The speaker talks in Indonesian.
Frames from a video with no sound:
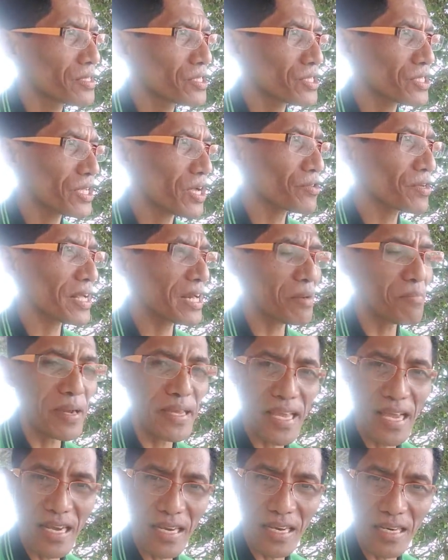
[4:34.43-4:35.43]
saudara
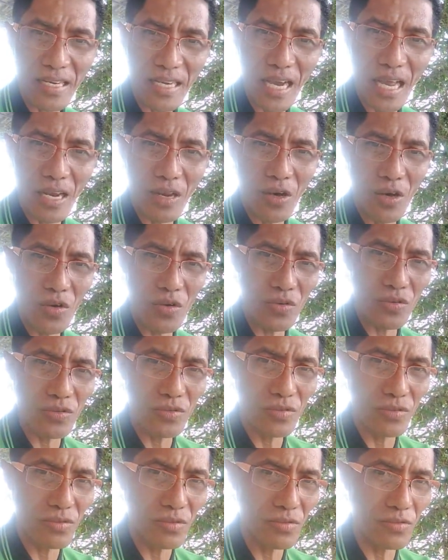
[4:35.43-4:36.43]
bayangkan kalau
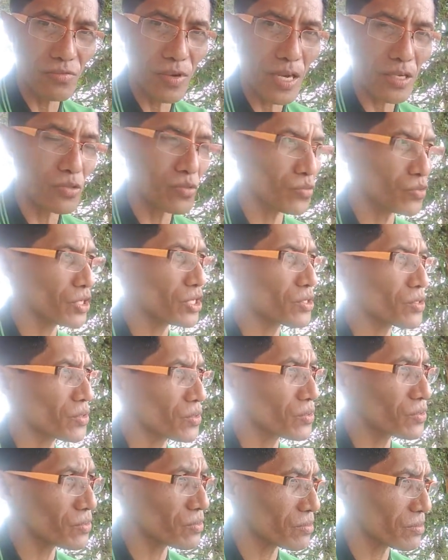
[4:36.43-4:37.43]
waktu
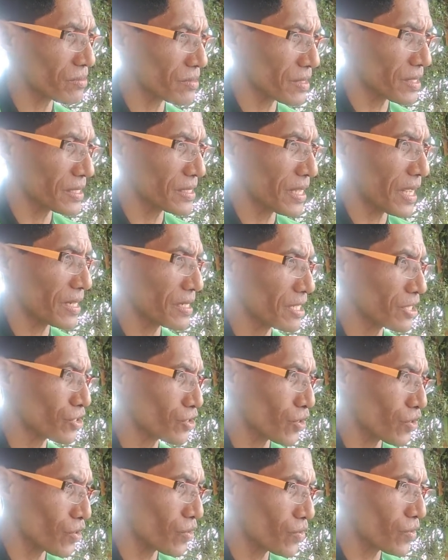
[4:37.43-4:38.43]
itu tidak
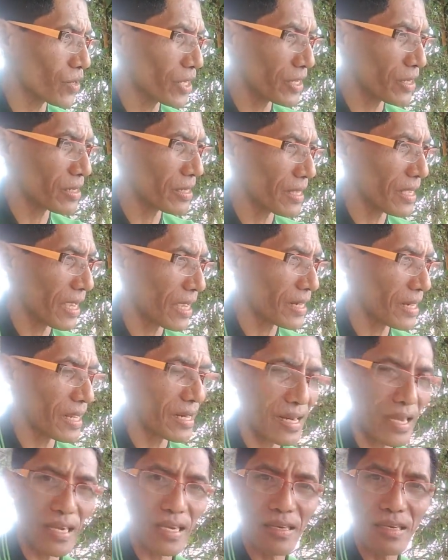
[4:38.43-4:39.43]
ditolong oleh
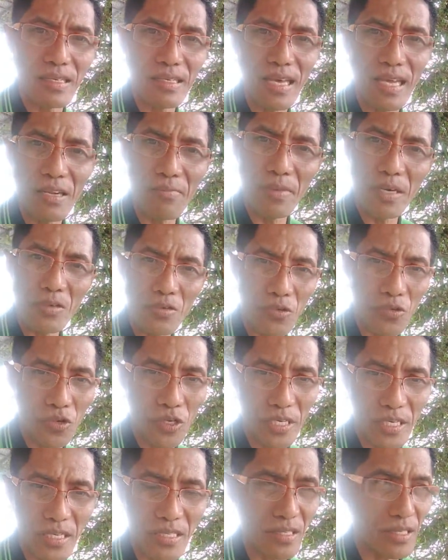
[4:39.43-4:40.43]
anak-anak dari Bengkulu
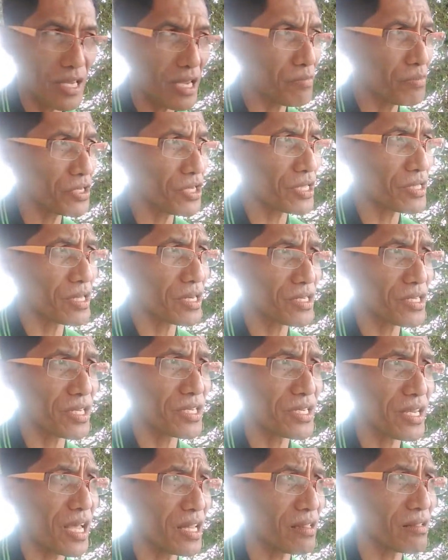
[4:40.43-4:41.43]
ini saya bisa
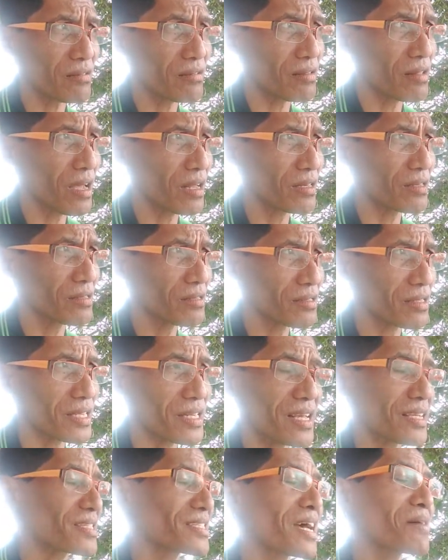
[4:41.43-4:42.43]
tersesat dan
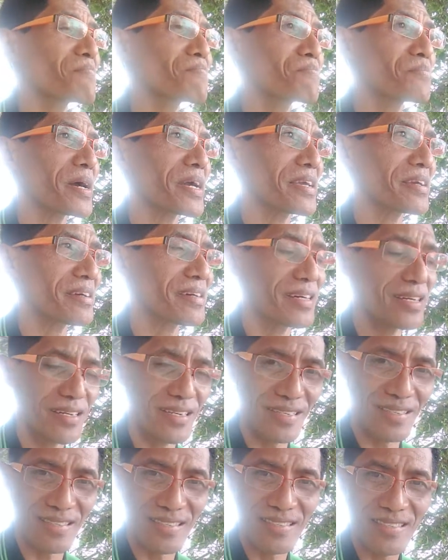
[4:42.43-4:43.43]
tidak sampai ke
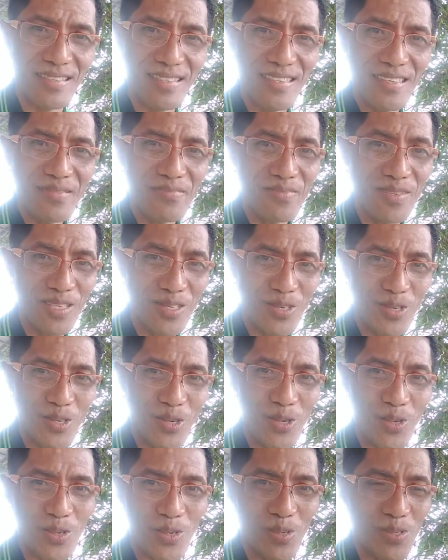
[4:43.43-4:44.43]

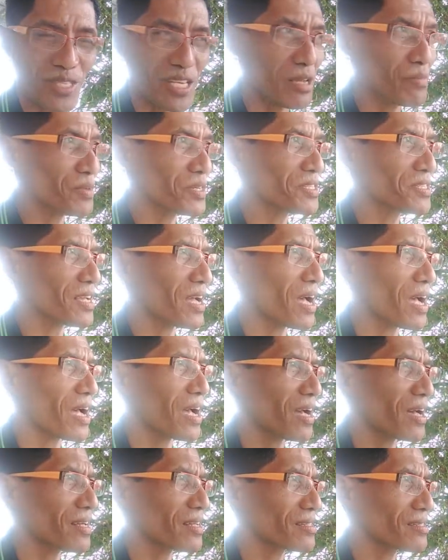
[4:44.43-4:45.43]
Bengkulu saya
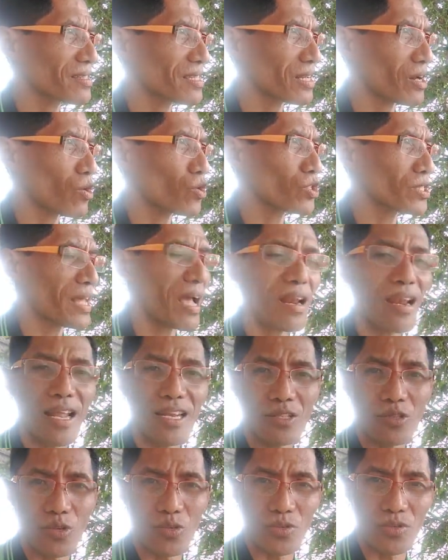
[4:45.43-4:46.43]
bisa
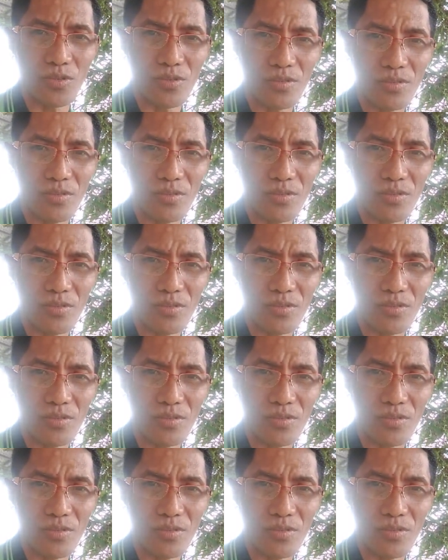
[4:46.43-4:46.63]
terlontang-lantung